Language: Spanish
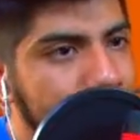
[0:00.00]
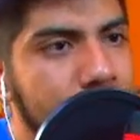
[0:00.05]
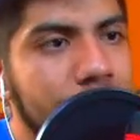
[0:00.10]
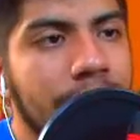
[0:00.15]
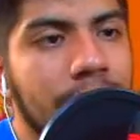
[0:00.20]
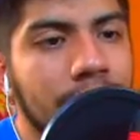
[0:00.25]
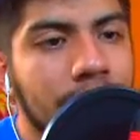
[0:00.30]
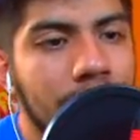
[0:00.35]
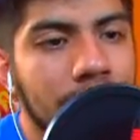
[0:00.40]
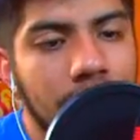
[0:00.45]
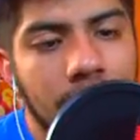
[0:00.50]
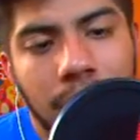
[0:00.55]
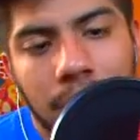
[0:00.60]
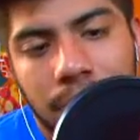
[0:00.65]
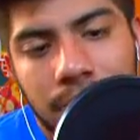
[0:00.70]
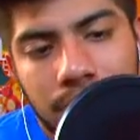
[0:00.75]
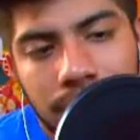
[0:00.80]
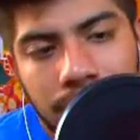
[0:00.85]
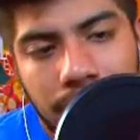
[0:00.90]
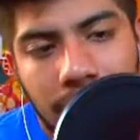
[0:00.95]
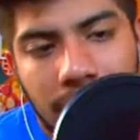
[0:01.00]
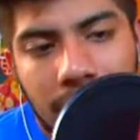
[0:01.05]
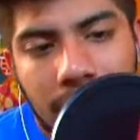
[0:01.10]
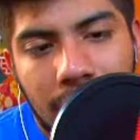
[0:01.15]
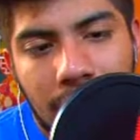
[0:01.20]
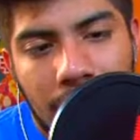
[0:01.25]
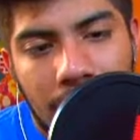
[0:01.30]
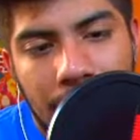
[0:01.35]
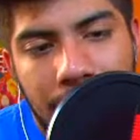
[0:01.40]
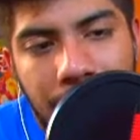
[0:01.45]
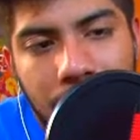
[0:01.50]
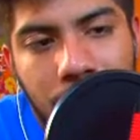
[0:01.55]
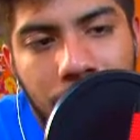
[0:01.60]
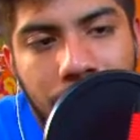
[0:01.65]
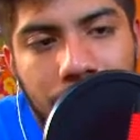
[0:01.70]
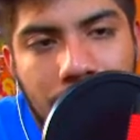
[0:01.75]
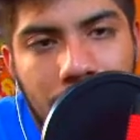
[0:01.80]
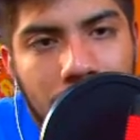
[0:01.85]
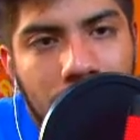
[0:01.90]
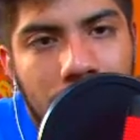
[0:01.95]
pero para, ah, en mi
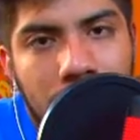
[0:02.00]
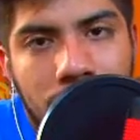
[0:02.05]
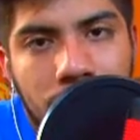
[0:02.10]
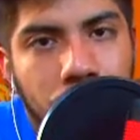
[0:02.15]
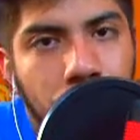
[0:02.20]
opinión,